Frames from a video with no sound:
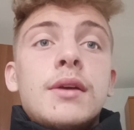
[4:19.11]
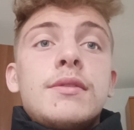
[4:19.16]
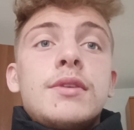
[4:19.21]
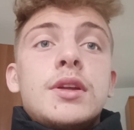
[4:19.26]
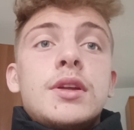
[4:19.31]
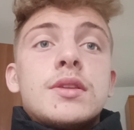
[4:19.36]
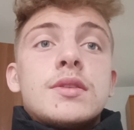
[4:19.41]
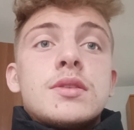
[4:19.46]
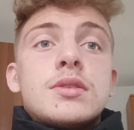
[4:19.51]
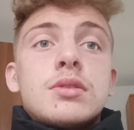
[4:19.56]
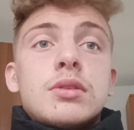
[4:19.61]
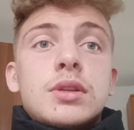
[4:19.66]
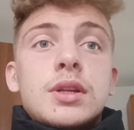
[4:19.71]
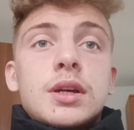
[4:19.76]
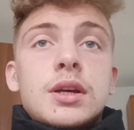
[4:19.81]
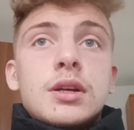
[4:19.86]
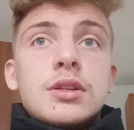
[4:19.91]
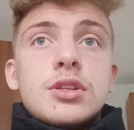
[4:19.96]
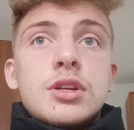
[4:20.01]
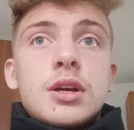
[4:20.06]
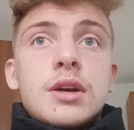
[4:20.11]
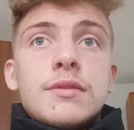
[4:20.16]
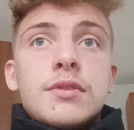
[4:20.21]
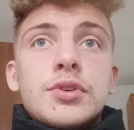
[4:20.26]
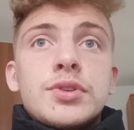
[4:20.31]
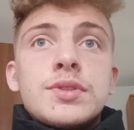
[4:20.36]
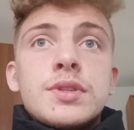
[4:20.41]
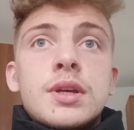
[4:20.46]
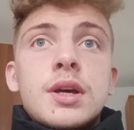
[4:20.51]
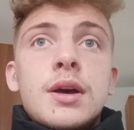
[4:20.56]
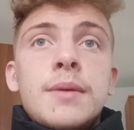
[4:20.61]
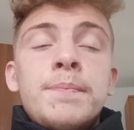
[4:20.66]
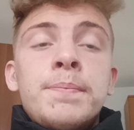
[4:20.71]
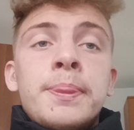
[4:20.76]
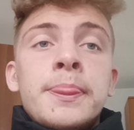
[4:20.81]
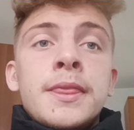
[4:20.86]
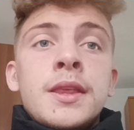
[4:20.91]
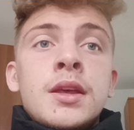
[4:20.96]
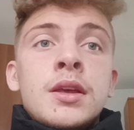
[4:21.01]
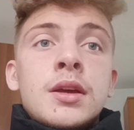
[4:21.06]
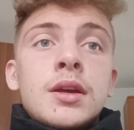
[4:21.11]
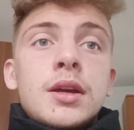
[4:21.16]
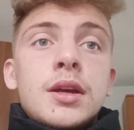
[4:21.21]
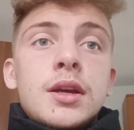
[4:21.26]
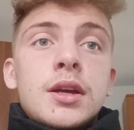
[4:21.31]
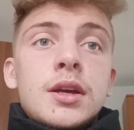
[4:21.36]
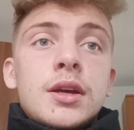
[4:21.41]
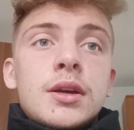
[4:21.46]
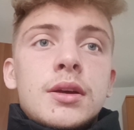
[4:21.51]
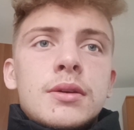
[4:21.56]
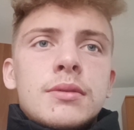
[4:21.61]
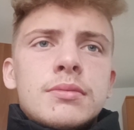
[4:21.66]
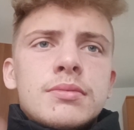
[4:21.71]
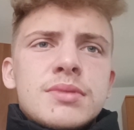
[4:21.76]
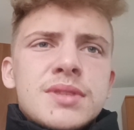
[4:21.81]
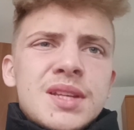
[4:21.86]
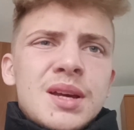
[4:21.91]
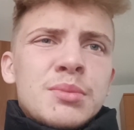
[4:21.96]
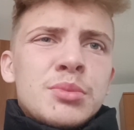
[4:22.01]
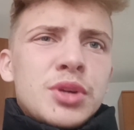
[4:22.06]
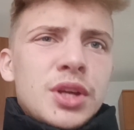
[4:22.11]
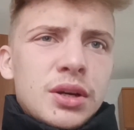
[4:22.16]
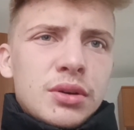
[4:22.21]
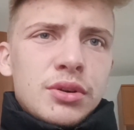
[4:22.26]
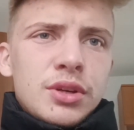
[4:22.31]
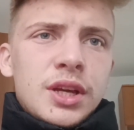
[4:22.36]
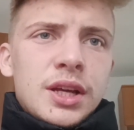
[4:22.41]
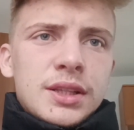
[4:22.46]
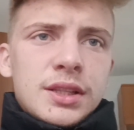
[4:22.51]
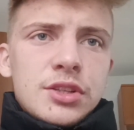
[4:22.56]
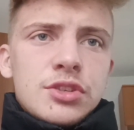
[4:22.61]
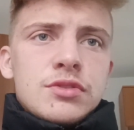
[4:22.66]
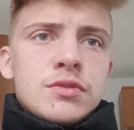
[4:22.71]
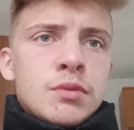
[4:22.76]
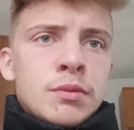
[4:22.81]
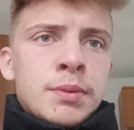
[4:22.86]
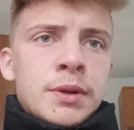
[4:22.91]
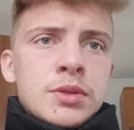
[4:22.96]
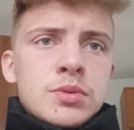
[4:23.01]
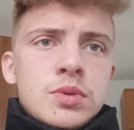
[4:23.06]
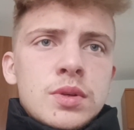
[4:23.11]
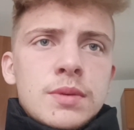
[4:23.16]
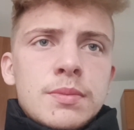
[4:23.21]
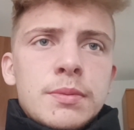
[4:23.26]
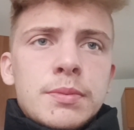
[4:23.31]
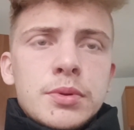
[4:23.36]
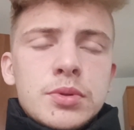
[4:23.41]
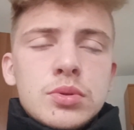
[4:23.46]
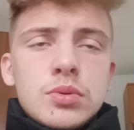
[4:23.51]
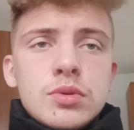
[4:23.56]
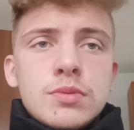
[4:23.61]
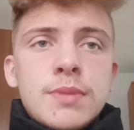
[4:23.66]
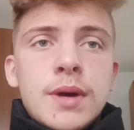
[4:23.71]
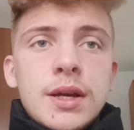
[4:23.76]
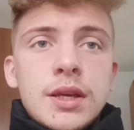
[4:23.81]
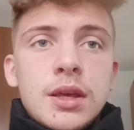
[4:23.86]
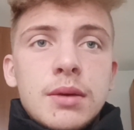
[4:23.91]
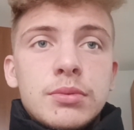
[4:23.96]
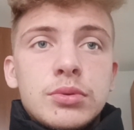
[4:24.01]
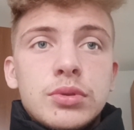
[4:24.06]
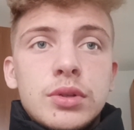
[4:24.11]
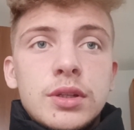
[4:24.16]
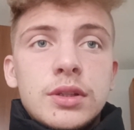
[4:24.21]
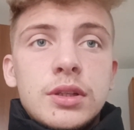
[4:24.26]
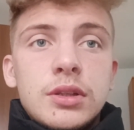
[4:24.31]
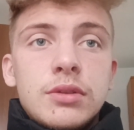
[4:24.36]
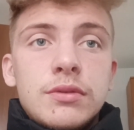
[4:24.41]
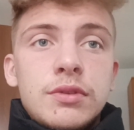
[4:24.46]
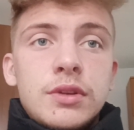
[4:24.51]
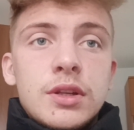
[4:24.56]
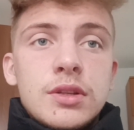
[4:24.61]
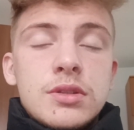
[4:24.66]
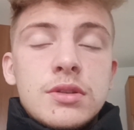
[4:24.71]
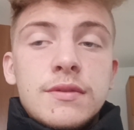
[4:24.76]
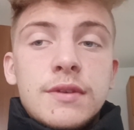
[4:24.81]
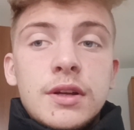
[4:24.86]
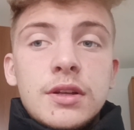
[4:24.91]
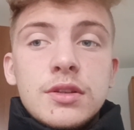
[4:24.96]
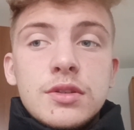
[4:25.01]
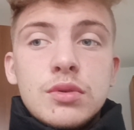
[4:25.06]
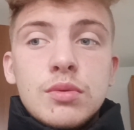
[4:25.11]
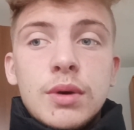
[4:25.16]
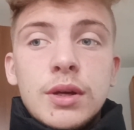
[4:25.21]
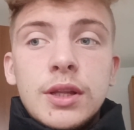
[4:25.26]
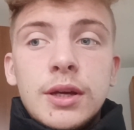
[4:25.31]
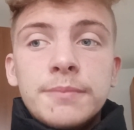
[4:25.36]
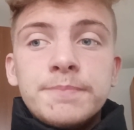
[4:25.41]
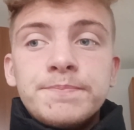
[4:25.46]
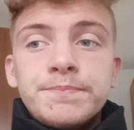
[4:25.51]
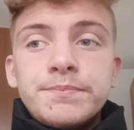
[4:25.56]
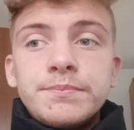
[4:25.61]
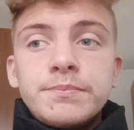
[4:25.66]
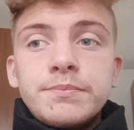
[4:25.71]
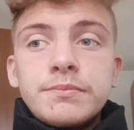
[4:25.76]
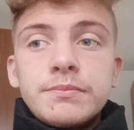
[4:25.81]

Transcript: Więc to taka ciekawostka kostka. E, samo jako ja też współpracuję po prostu z bankiem, który to dofinansowanie składa.